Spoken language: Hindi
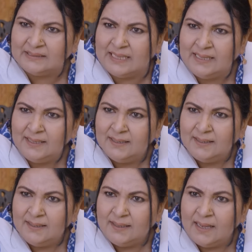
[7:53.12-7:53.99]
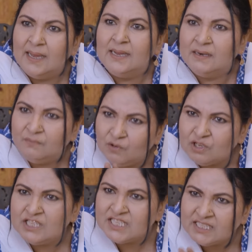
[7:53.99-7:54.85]
रहता है अगर वो
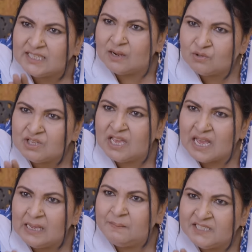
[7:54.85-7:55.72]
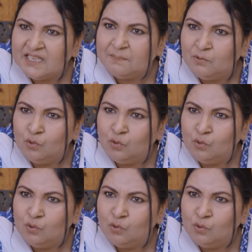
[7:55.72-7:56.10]
इसी तरह उसके आगे पीछे